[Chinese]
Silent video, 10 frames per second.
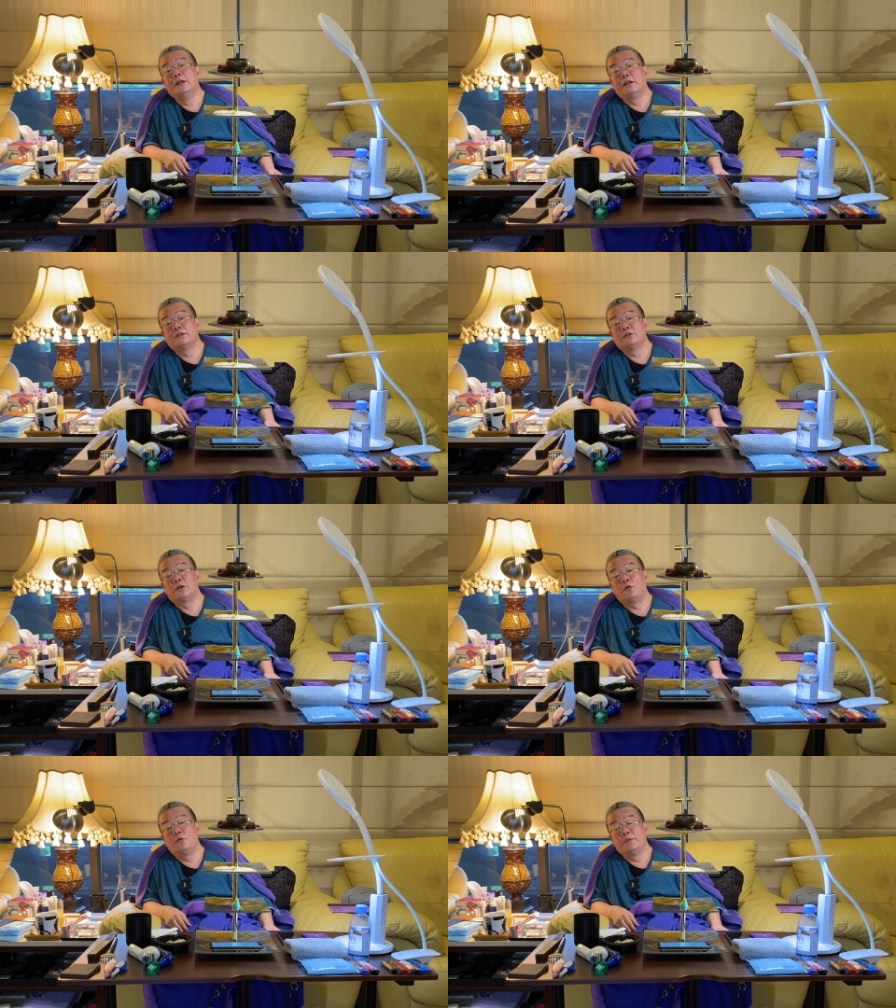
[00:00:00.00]
那这些
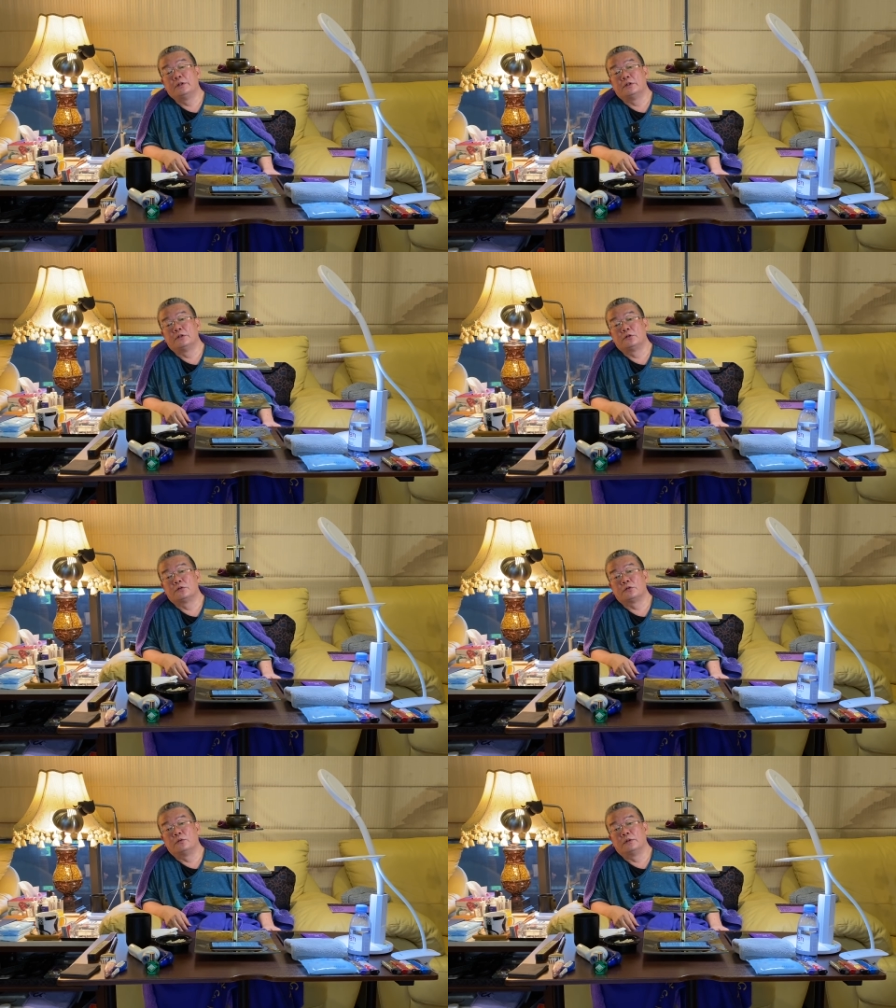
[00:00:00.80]
后面呢，就
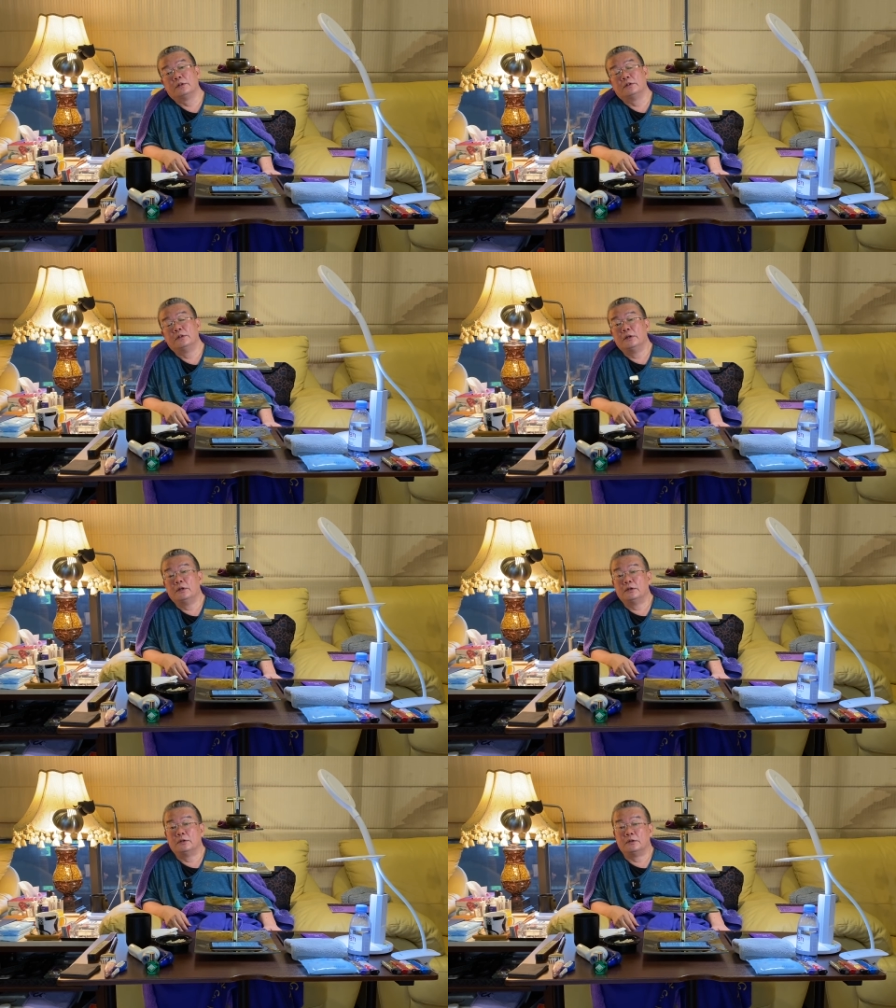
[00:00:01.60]
从了
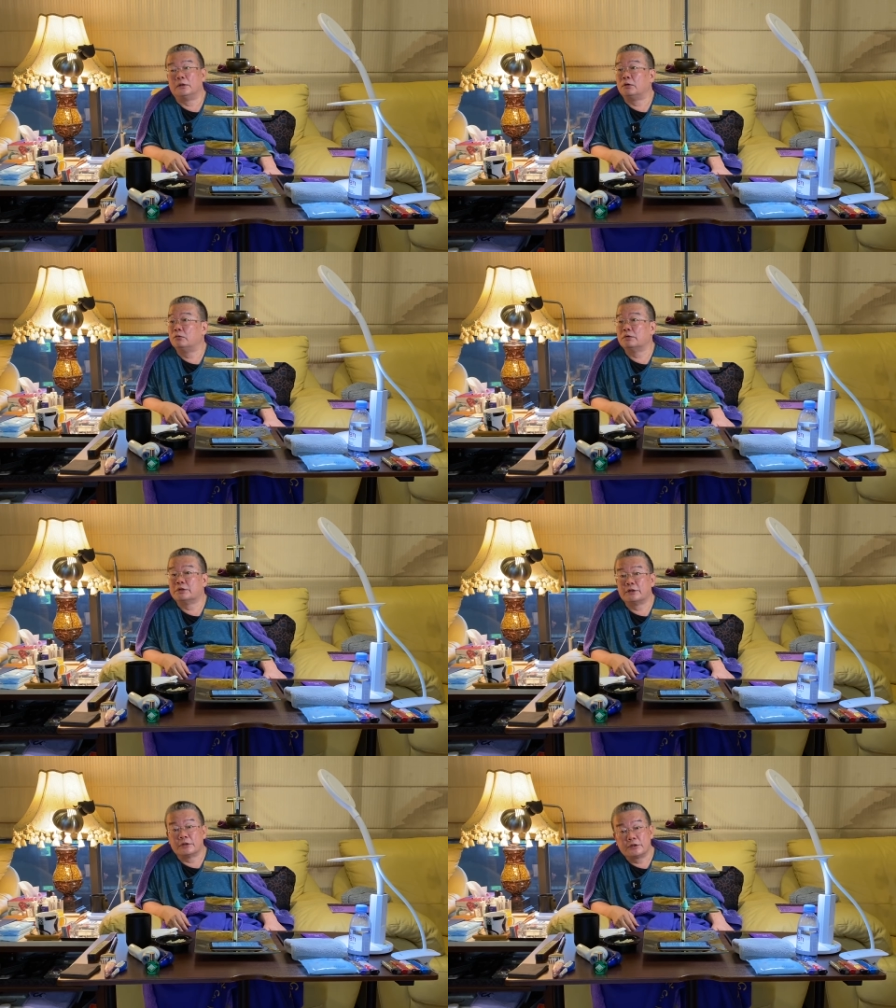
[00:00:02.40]
呃物理
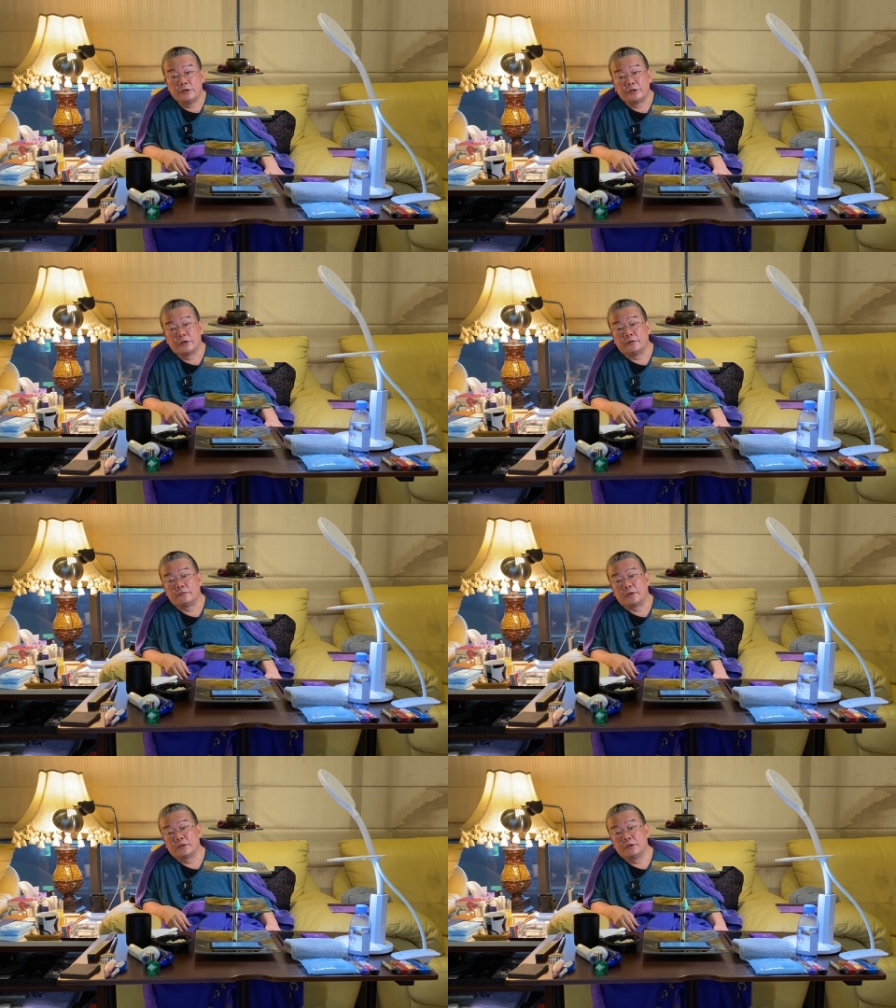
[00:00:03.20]
界的现象，
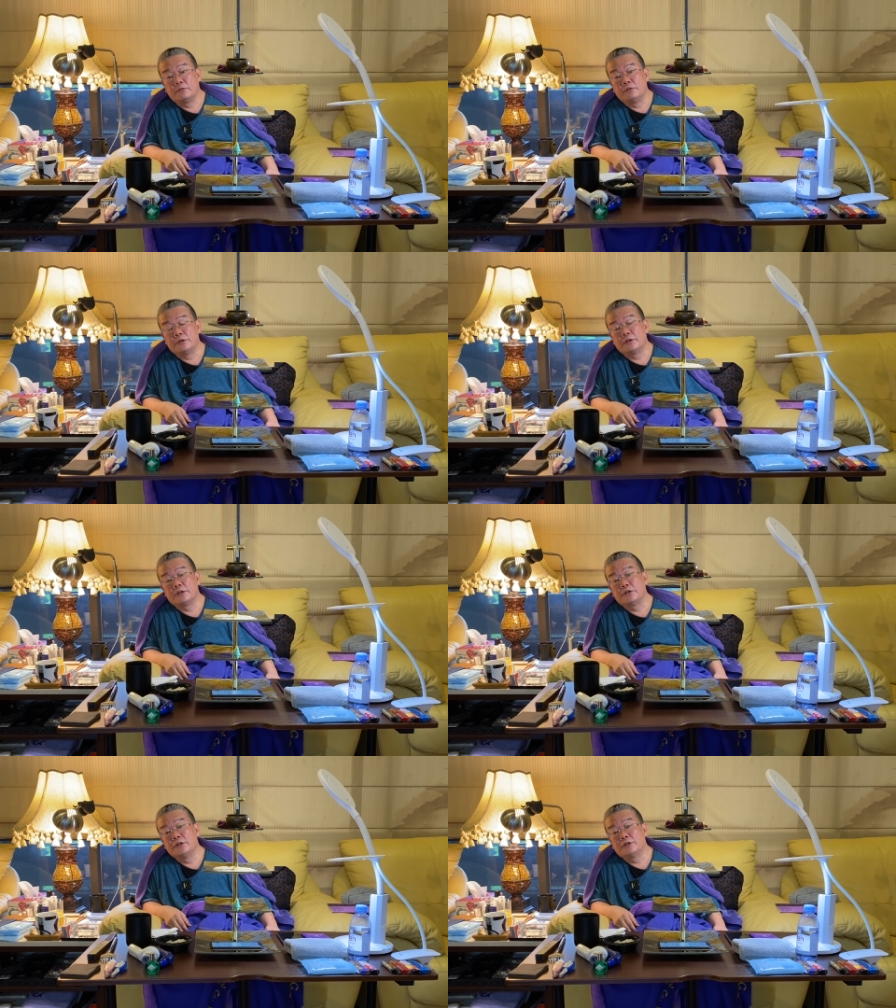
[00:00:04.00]
法界的物理界的
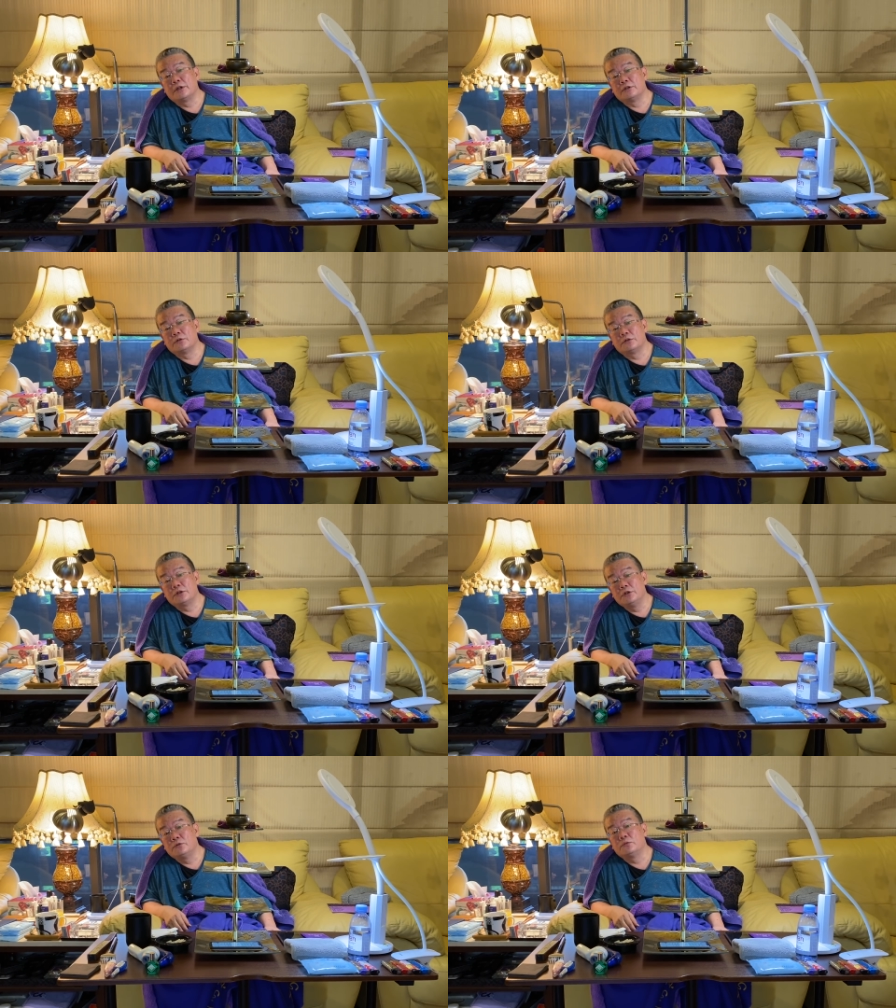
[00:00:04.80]
现象，就
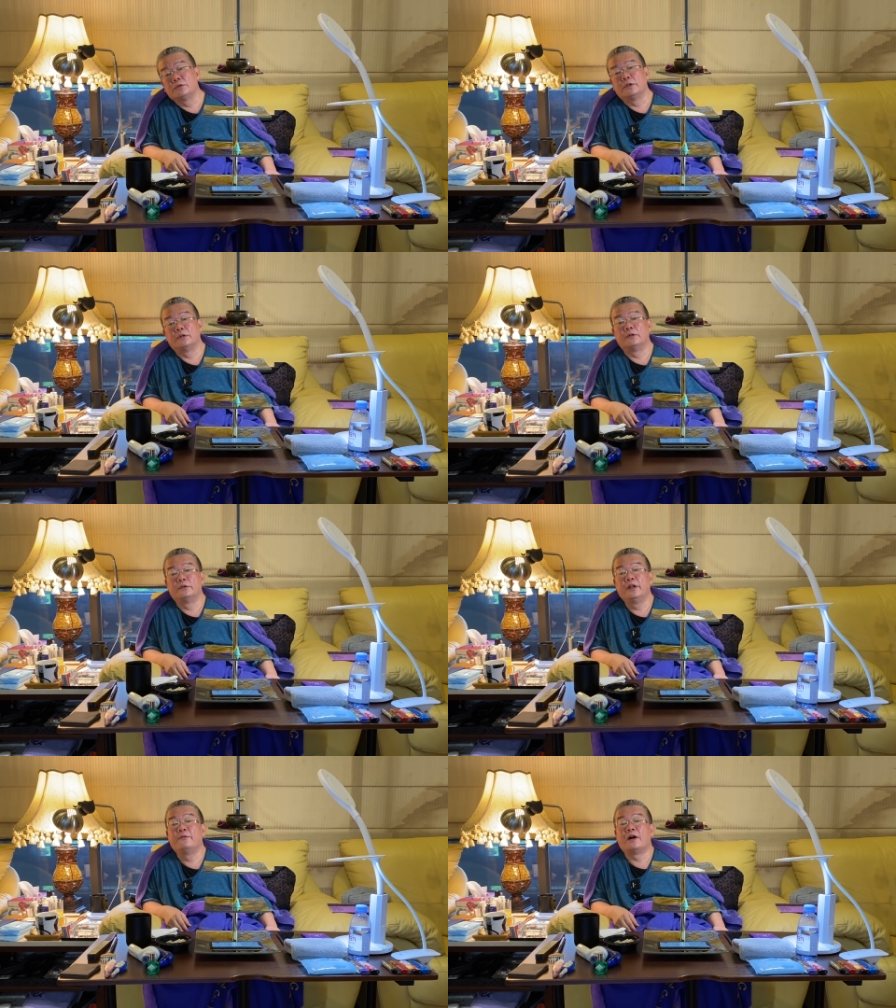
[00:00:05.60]
进入了哦
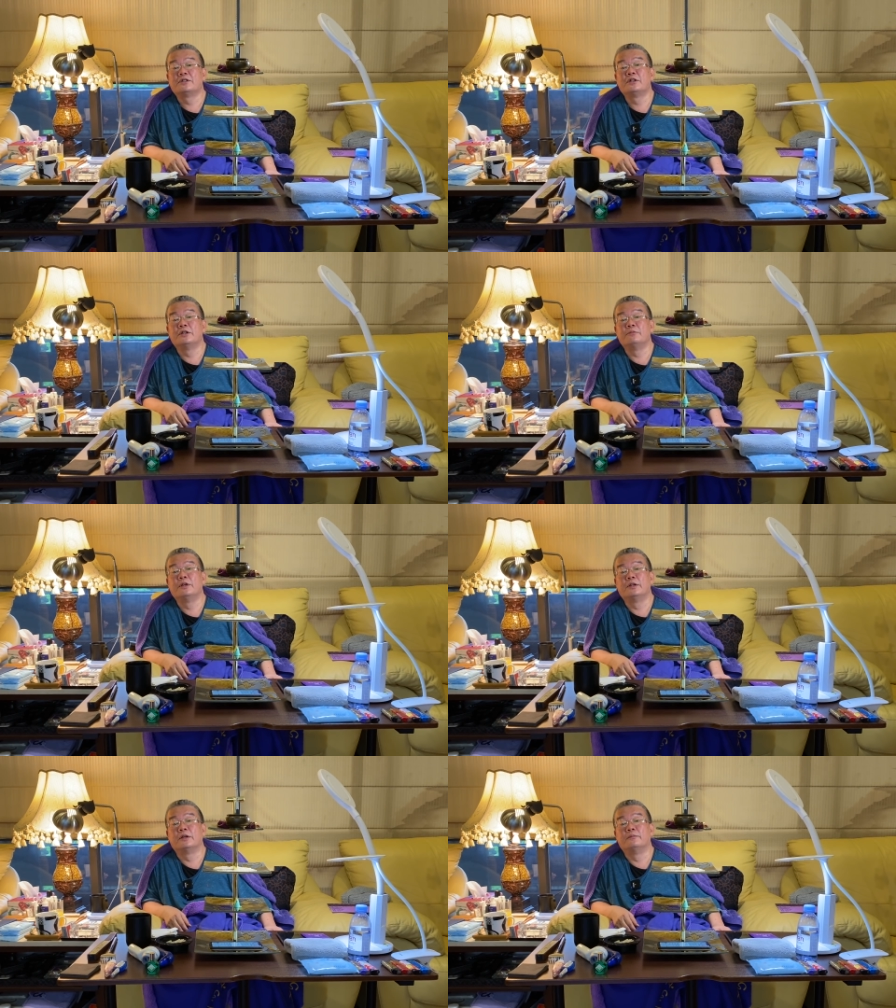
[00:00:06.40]
内法界里
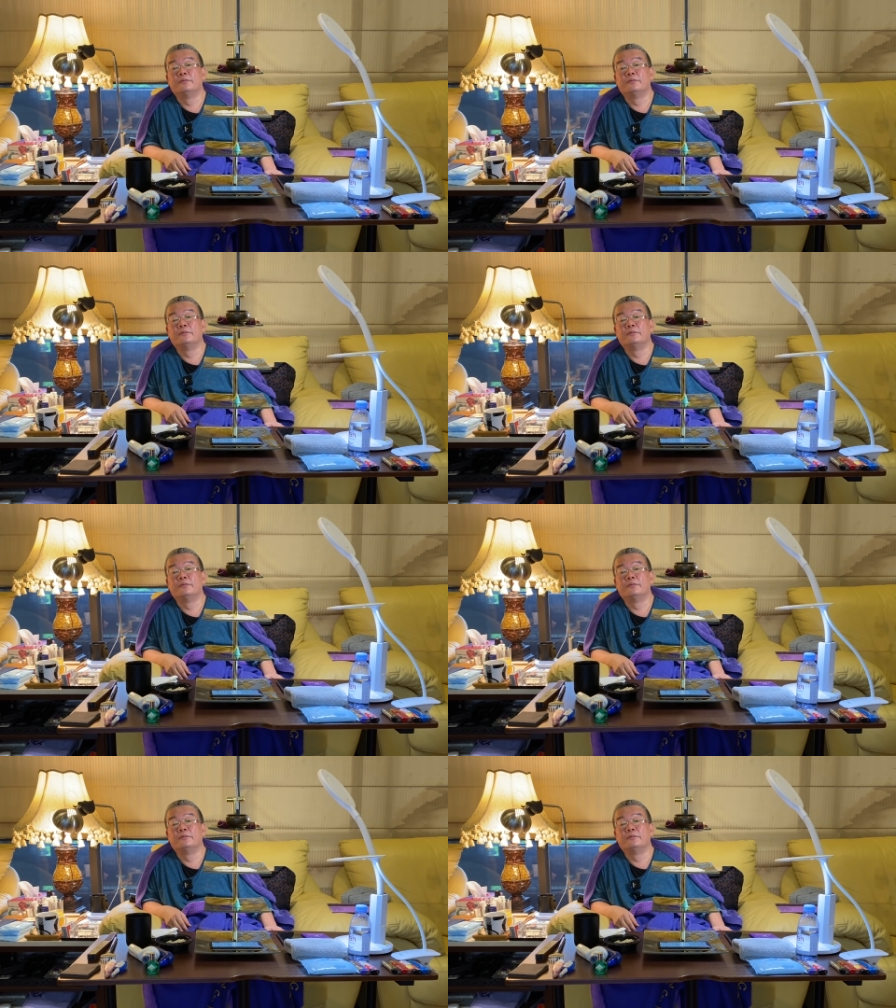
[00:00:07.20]
面的，